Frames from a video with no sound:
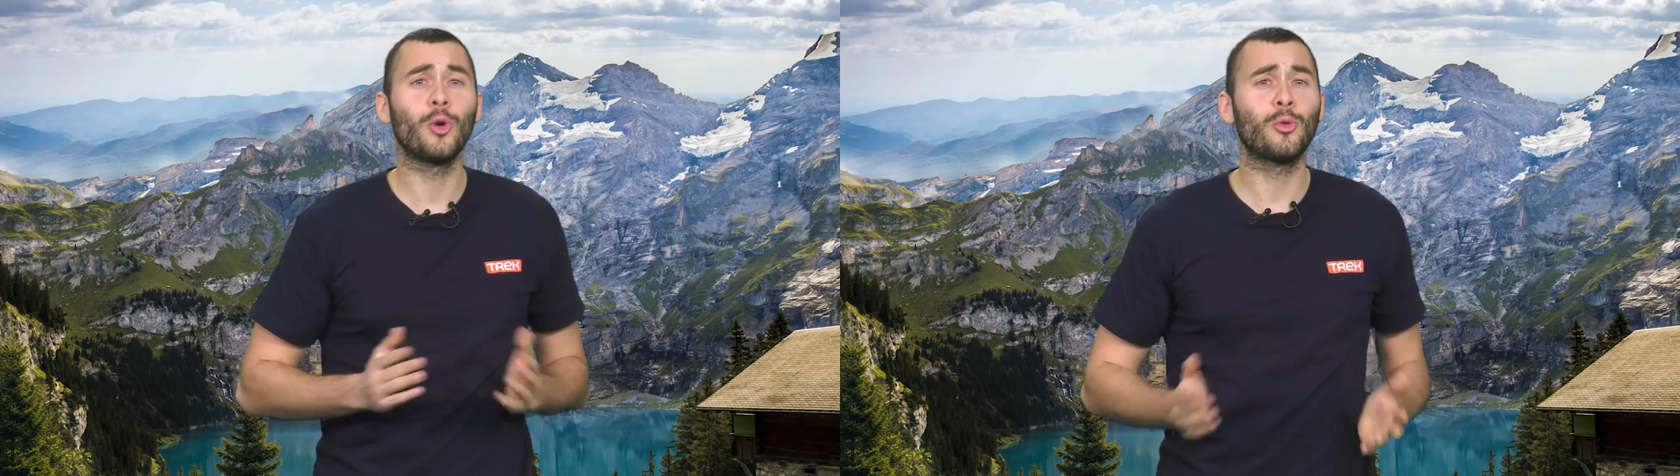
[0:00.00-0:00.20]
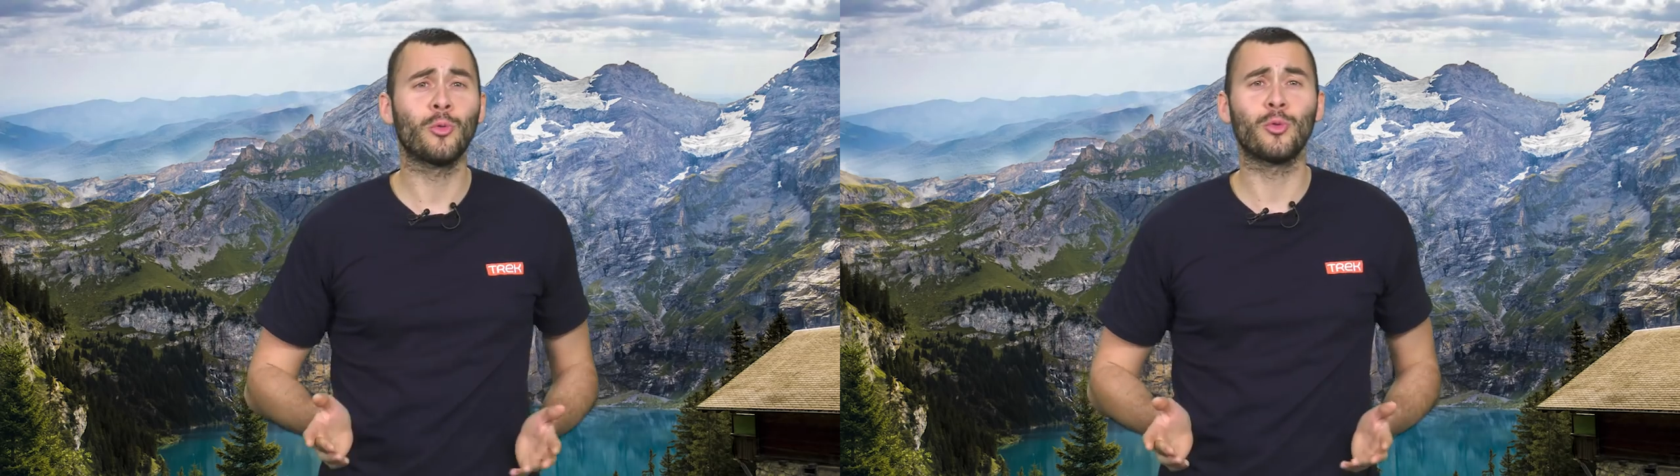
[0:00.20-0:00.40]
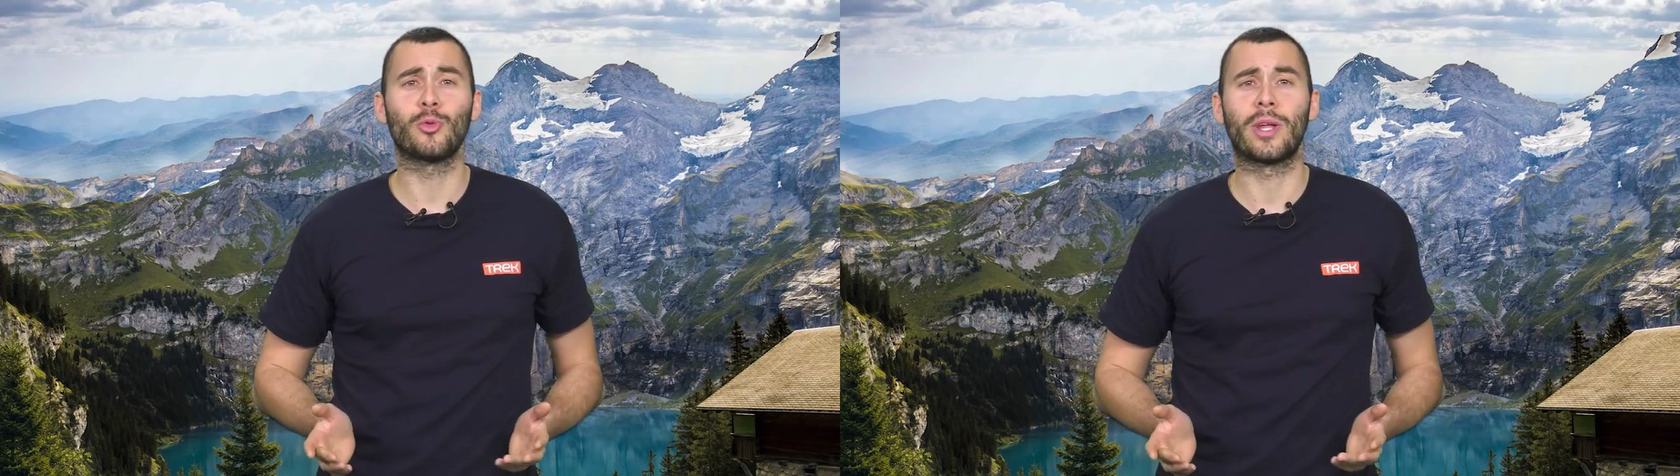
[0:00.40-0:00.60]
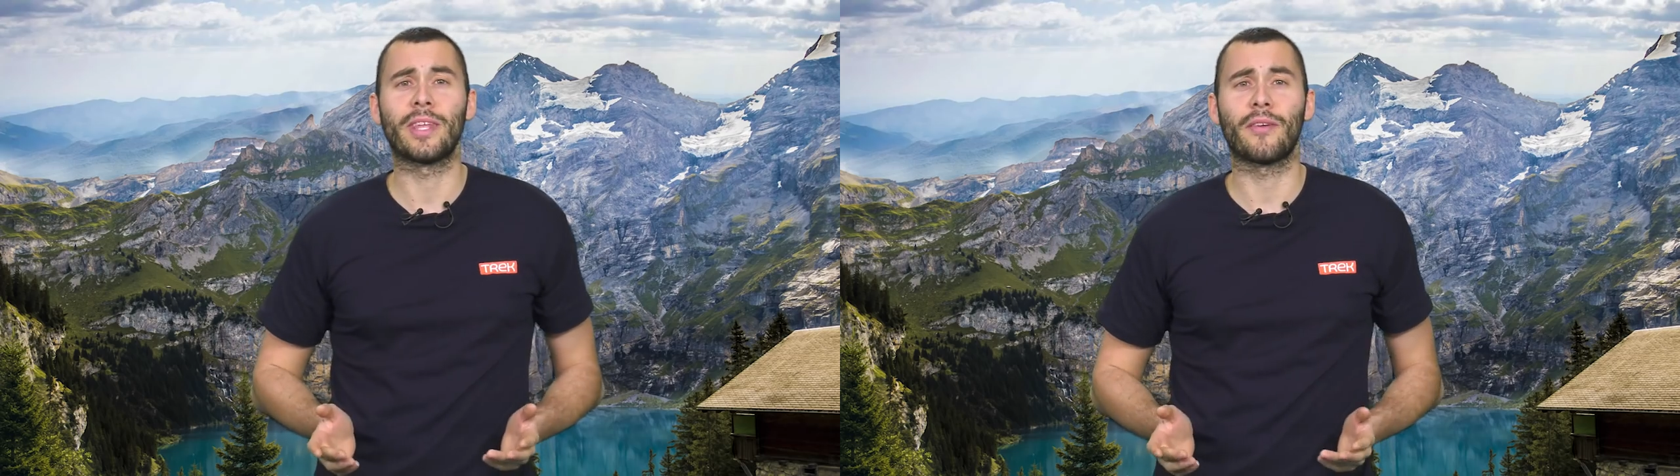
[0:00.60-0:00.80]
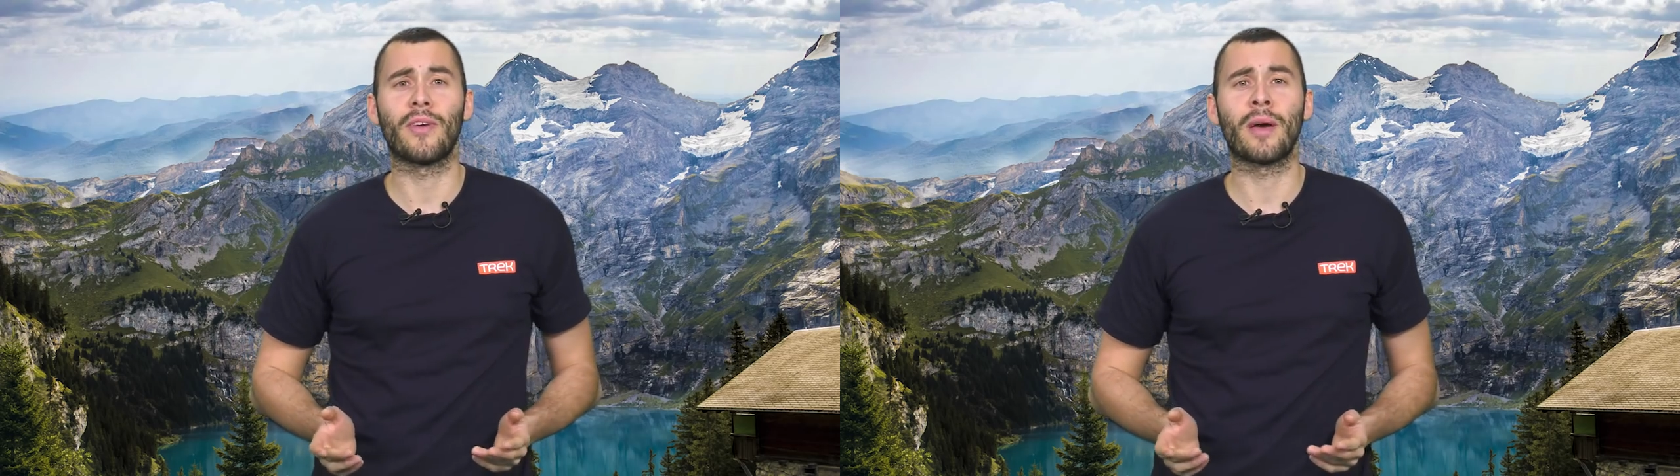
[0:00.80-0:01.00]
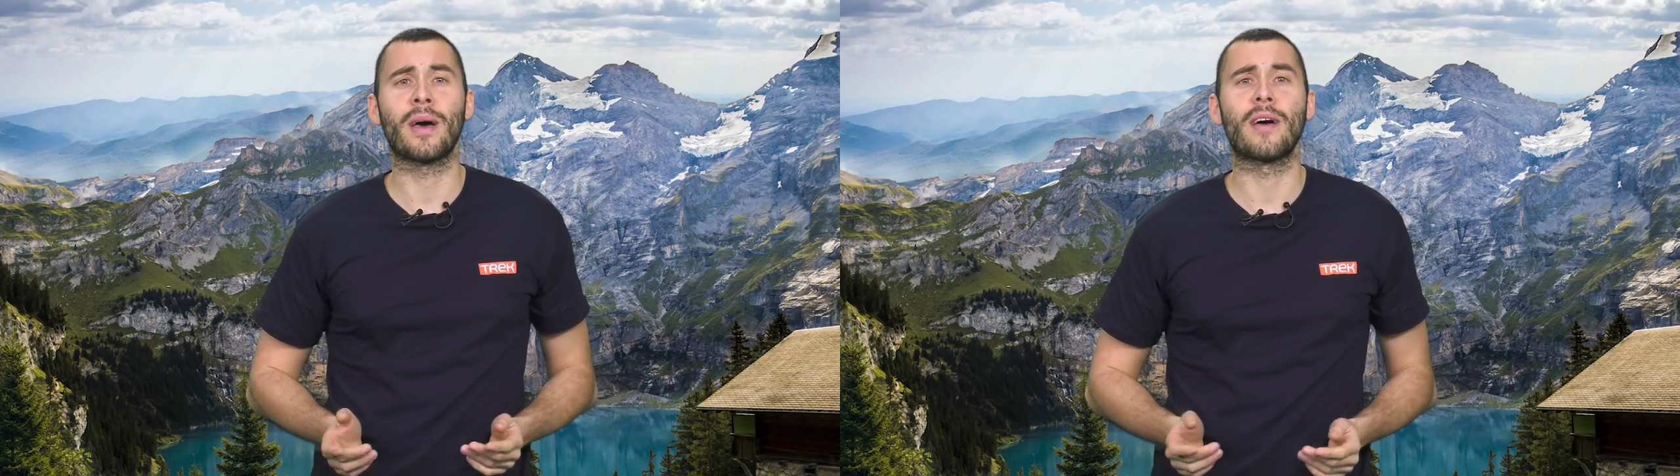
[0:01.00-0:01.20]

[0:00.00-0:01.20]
Retournons sur la terre ferme